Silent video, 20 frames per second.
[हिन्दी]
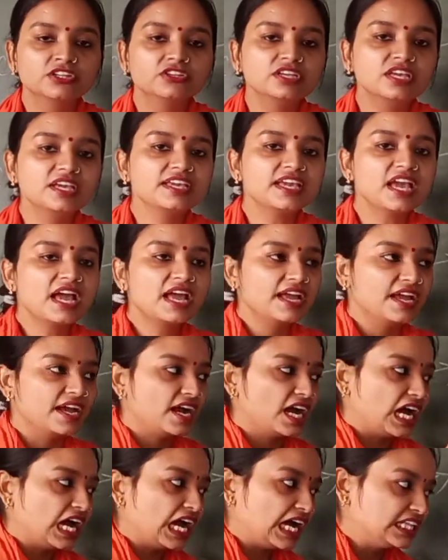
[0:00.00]
तो ये क्या है
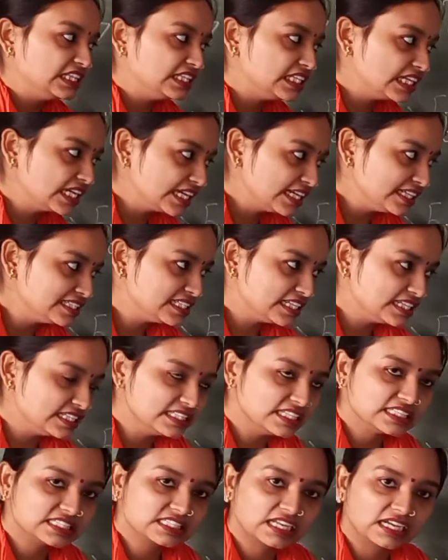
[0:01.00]
अंदर के
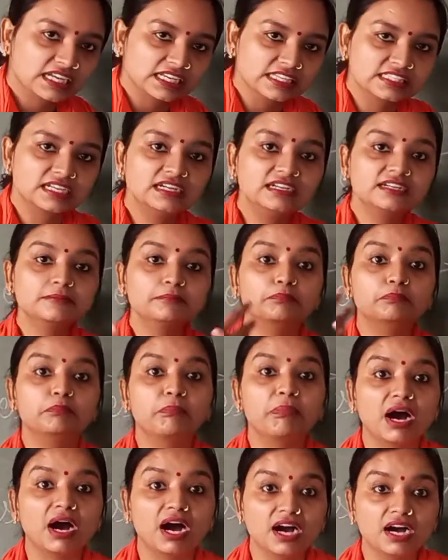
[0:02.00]
चेंजेस का रिजल्ट
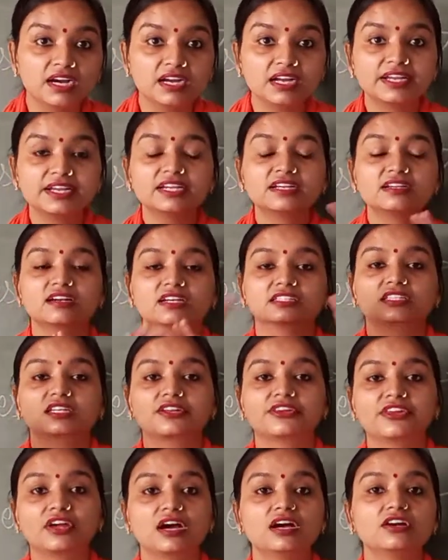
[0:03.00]
बाहर के
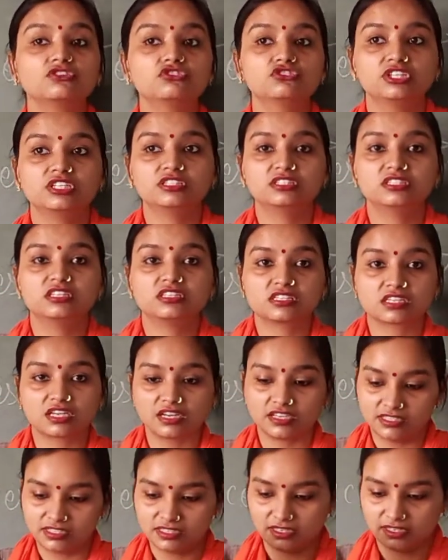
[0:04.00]
खतरनाक चेंजेस
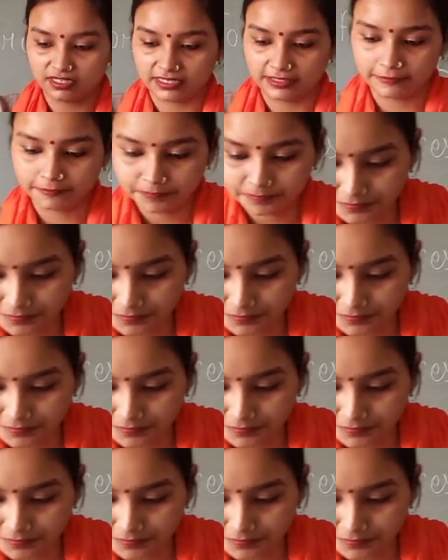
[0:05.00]
का रिजल्ट